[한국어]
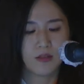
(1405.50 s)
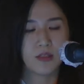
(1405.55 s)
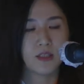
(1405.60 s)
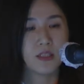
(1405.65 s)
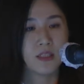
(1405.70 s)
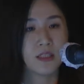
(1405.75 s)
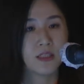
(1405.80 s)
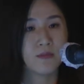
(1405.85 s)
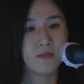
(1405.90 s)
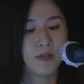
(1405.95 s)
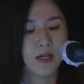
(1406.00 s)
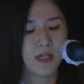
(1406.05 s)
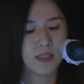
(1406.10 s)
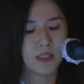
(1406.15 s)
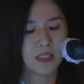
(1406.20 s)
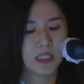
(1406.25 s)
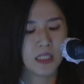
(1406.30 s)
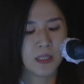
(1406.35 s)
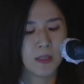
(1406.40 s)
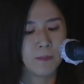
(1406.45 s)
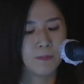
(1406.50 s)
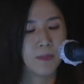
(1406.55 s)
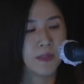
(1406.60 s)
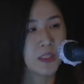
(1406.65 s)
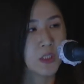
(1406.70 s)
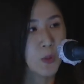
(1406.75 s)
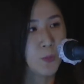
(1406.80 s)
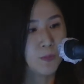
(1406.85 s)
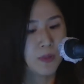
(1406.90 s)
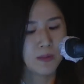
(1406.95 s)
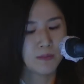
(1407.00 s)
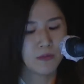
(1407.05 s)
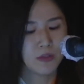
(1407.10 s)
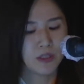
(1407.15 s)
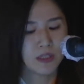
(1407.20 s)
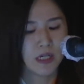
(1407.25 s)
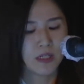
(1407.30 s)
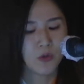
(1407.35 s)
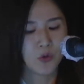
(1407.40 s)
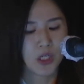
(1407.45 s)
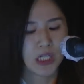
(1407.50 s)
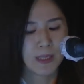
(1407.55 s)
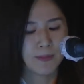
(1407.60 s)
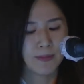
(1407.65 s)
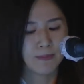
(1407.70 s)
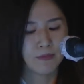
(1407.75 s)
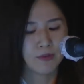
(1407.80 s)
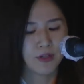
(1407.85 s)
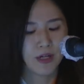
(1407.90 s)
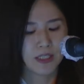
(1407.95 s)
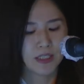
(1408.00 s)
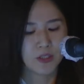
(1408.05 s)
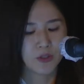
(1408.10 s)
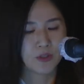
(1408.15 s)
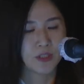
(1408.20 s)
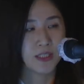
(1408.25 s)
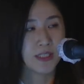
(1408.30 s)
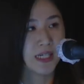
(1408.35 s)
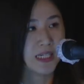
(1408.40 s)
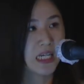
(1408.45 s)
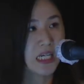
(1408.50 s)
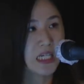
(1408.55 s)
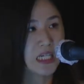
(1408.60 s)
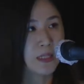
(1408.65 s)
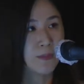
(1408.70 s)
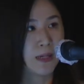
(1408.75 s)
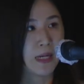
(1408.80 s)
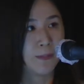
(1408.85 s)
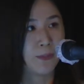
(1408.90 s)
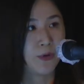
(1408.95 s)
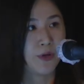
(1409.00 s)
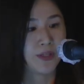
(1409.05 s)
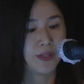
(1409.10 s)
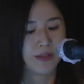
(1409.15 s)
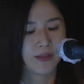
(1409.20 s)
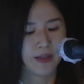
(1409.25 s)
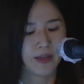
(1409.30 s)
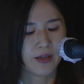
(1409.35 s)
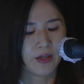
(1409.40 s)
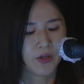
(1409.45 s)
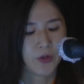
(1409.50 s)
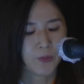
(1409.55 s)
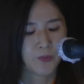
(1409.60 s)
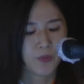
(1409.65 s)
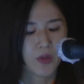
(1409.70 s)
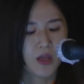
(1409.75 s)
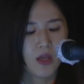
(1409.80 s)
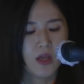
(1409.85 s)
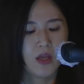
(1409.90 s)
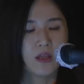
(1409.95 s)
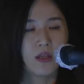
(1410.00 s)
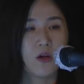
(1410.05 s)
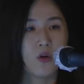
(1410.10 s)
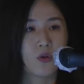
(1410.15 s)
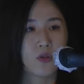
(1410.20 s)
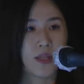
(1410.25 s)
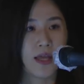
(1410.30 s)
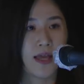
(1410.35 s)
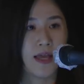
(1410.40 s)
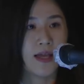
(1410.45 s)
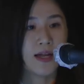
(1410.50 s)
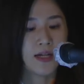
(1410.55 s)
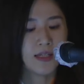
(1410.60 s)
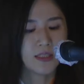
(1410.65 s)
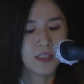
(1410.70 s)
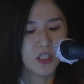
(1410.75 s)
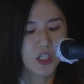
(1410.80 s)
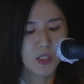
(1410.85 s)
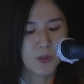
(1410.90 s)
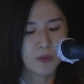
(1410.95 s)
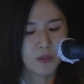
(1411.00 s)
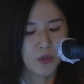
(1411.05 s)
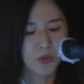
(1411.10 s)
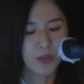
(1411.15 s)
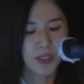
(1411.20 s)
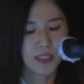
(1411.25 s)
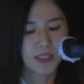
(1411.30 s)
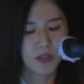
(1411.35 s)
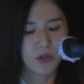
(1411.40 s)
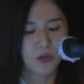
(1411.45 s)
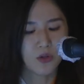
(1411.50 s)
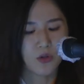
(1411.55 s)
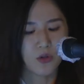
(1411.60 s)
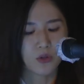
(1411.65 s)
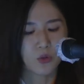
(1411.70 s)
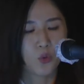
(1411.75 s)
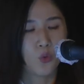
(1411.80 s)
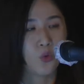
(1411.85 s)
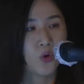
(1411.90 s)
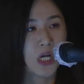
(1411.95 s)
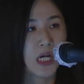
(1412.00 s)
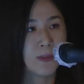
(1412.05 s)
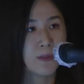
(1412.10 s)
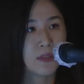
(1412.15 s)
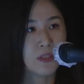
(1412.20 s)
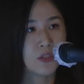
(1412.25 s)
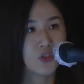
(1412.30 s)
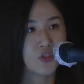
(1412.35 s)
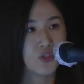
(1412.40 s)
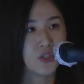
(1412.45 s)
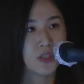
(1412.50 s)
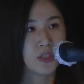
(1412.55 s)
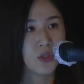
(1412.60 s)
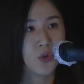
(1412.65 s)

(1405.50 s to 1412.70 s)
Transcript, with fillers: 지금까지 민속박물관, 어린이박물관 전시 사례를 발표했는데요. 어, 다양한 체험을 통해서 공감을 주는